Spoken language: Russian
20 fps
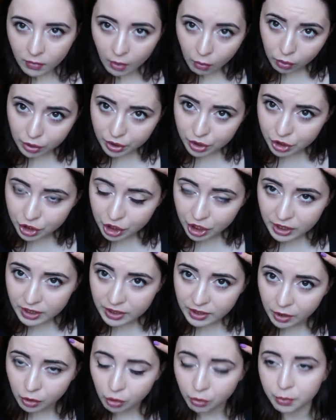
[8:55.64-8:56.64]
Вот
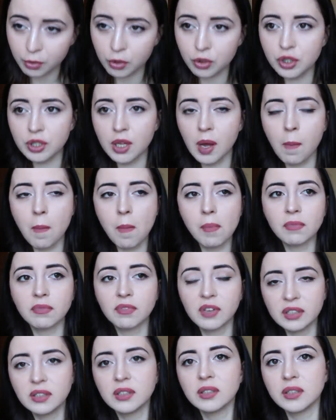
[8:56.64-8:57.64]
сейчас нету. Просто
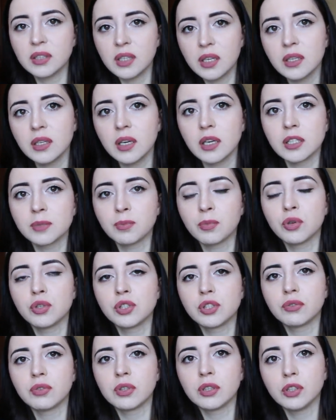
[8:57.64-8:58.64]
в этот день я
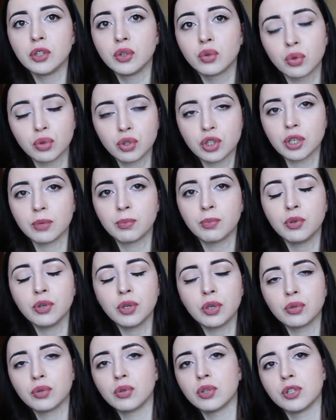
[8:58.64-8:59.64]
использовала не тот шампунь,
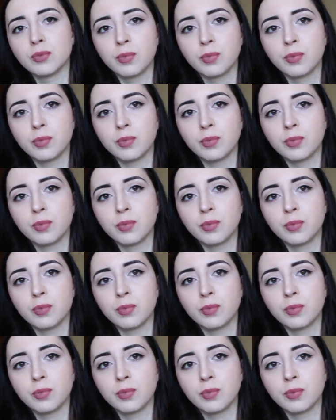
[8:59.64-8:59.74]
который